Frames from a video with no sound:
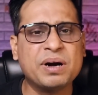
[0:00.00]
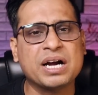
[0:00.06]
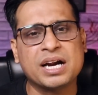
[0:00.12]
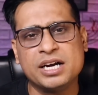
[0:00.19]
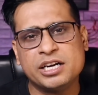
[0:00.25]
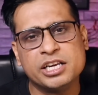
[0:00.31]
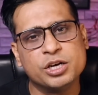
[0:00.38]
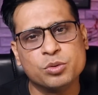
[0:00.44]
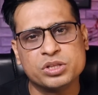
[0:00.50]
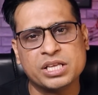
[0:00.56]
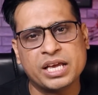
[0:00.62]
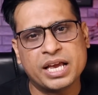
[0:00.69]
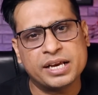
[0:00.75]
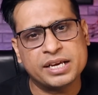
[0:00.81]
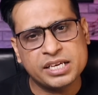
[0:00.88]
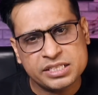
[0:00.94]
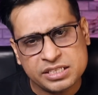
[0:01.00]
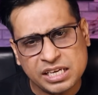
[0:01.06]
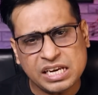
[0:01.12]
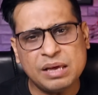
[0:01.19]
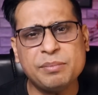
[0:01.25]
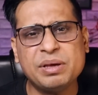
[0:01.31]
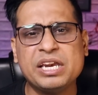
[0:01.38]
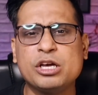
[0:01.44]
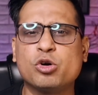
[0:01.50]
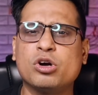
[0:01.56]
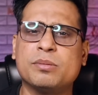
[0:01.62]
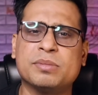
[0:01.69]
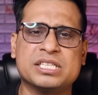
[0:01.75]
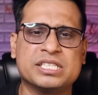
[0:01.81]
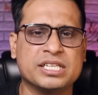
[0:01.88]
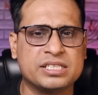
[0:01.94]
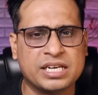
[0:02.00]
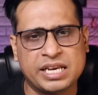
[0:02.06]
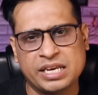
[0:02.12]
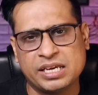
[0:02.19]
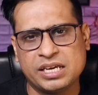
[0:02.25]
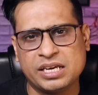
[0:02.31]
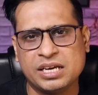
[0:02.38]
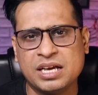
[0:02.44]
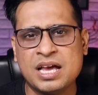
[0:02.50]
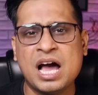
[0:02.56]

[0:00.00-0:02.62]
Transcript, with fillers: पखंडी होते हैं किसी ने मेरी कोई मदद नहीं की